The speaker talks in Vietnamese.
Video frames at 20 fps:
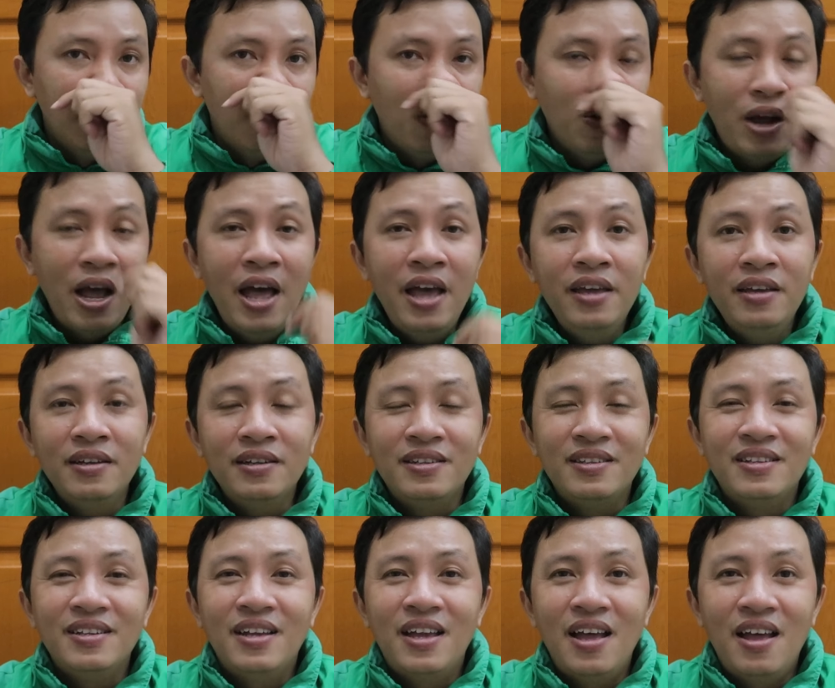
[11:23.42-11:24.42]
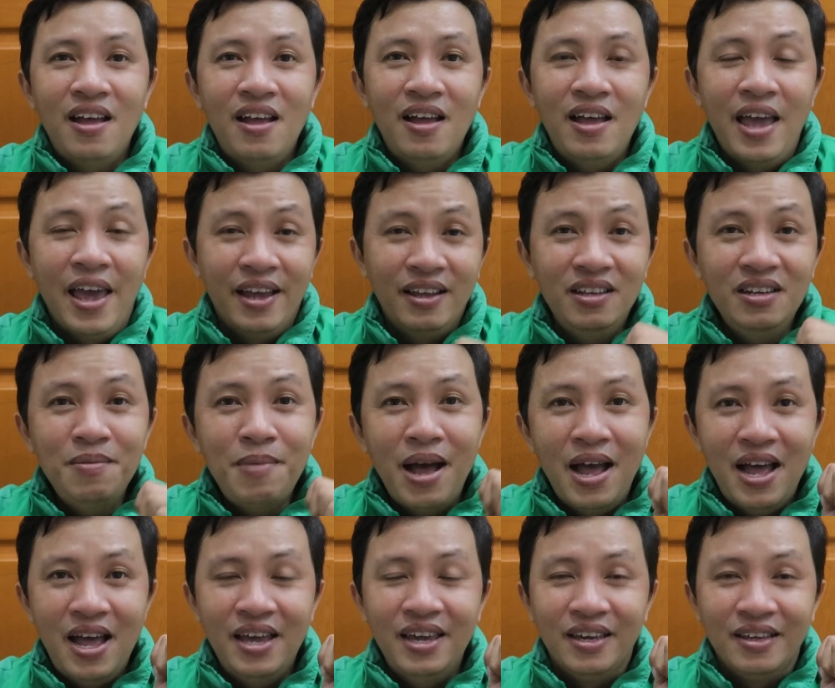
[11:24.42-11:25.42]
Ok, hãng thứ
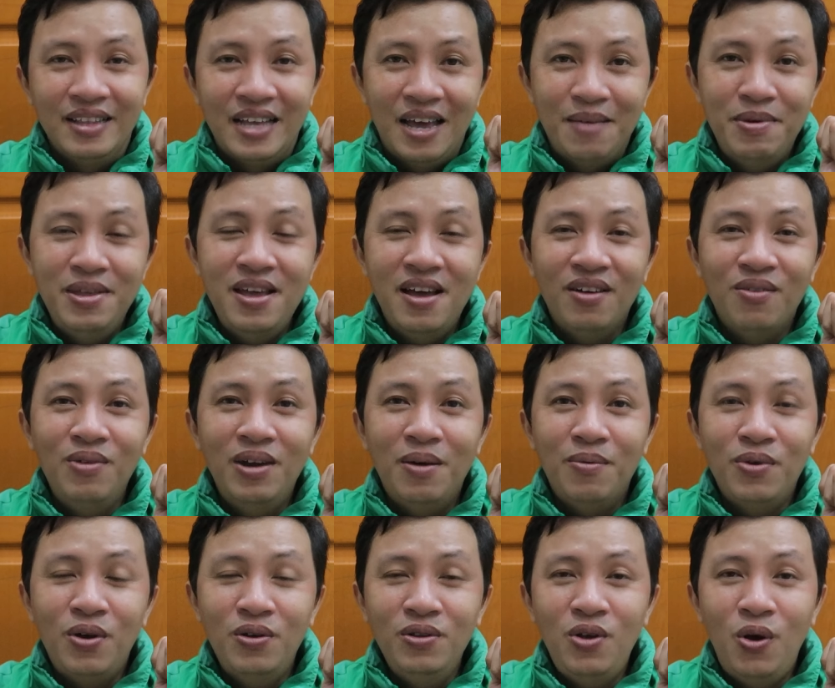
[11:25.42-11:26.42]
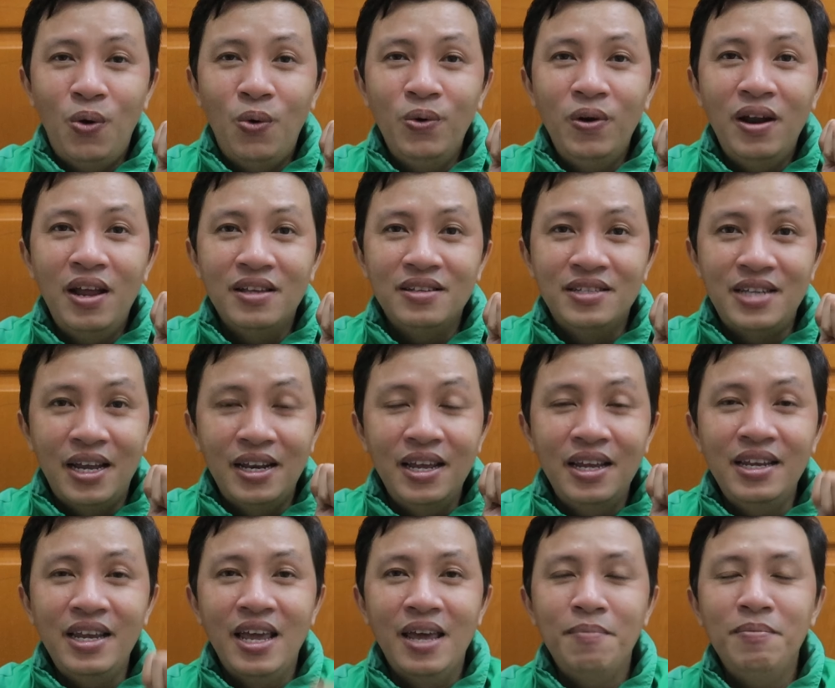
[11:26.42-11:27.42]
ba hiện tại bây giờ cũng là một đối thủ, đó là Xanh
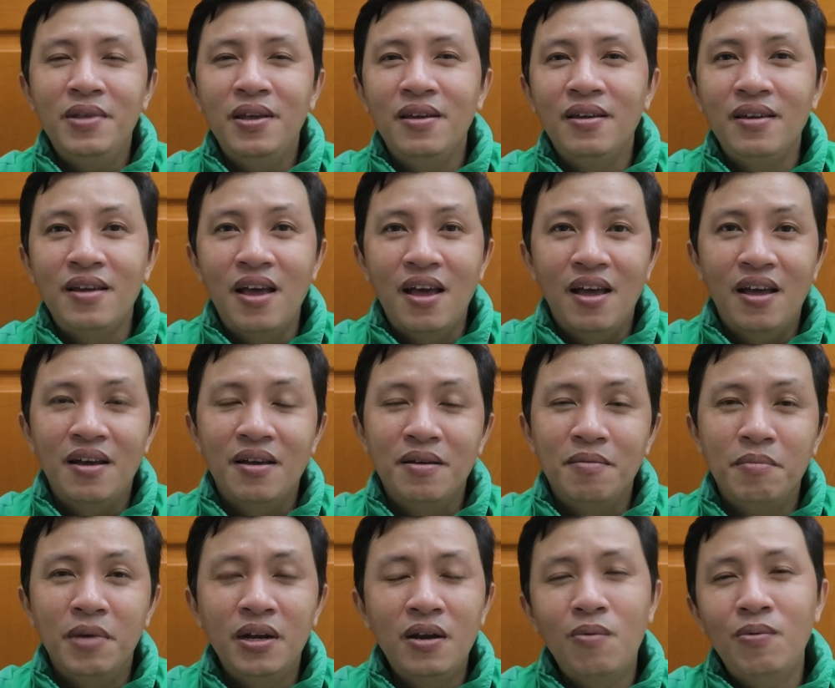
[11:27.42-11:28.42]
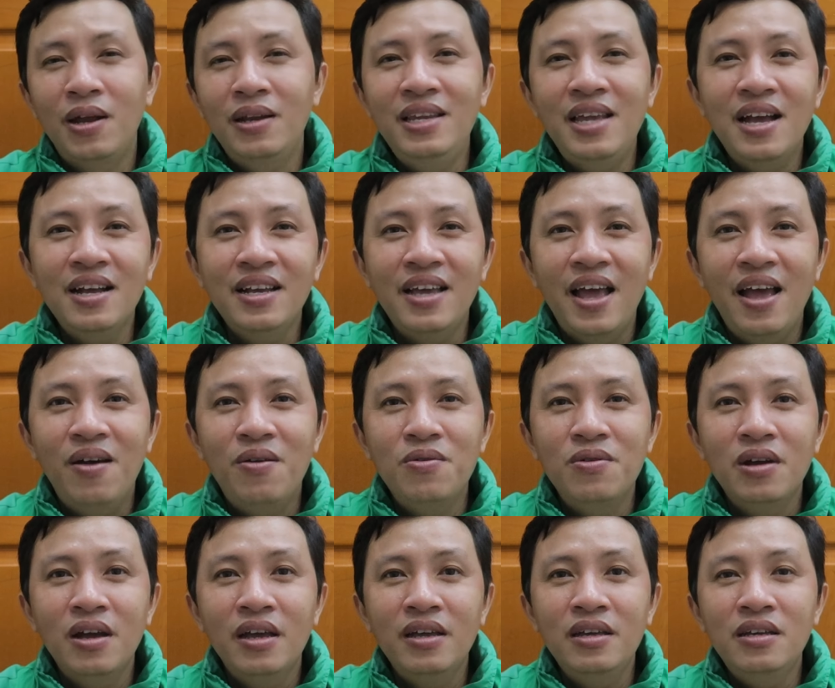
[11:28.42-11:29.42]
SM. Thì mình không đánh giá
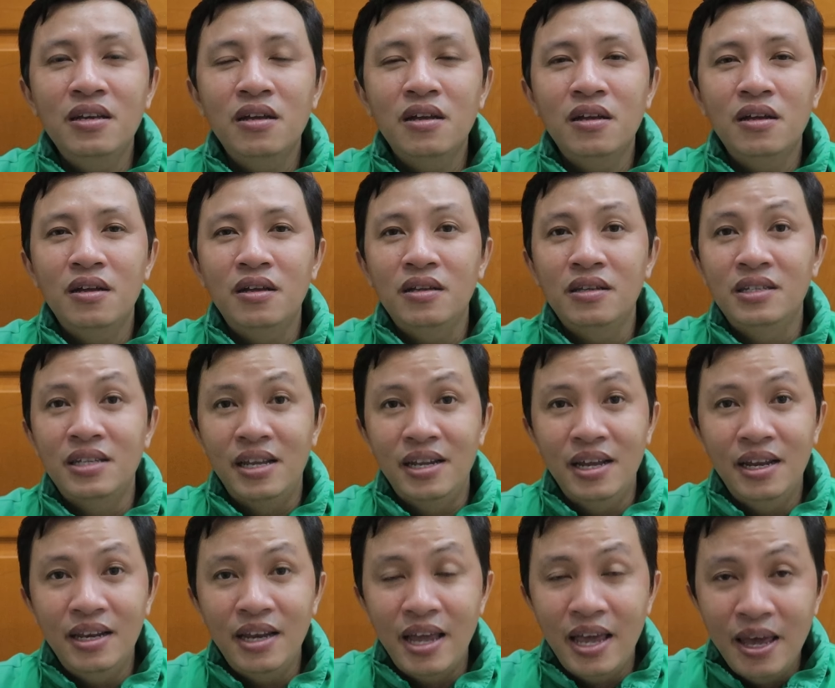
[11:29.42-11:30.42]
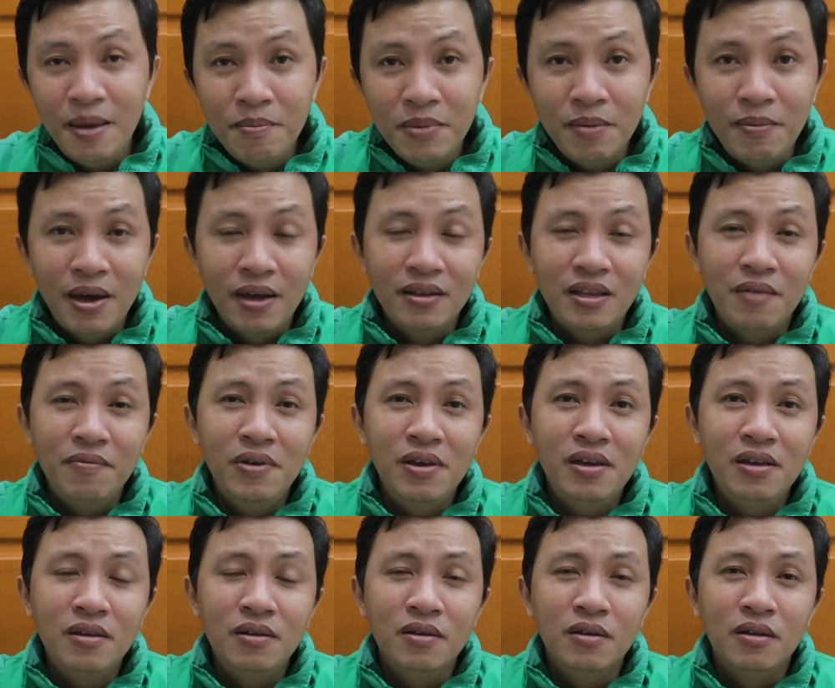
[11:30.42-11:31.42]
cao cái Xanh SM các bạn, tại
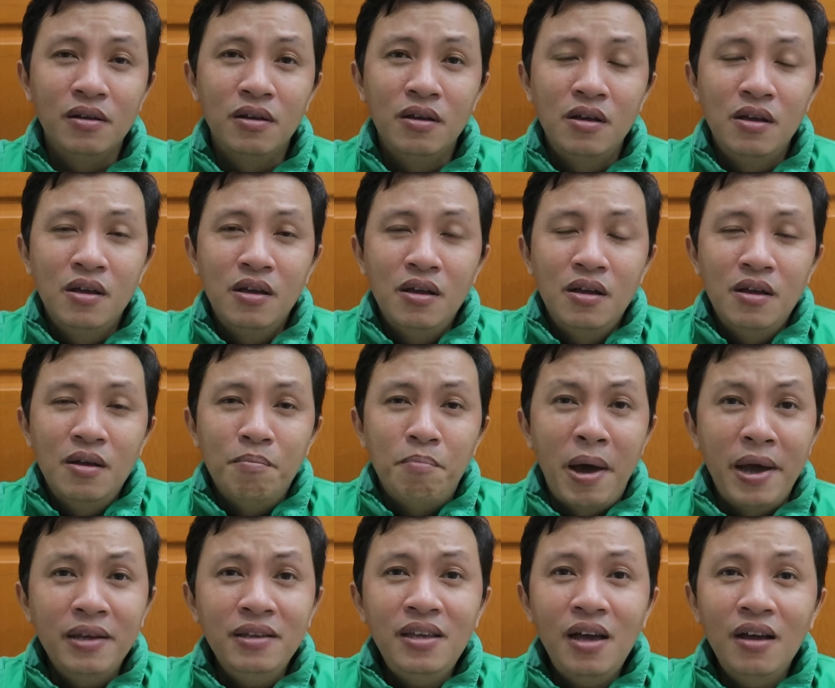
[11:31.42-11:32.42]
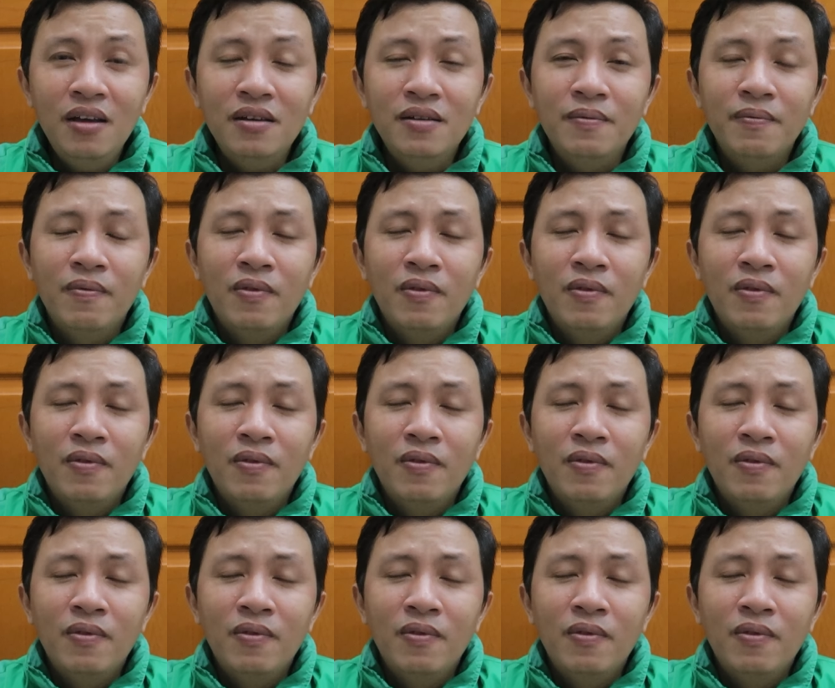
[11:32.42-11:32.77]
vì bản chất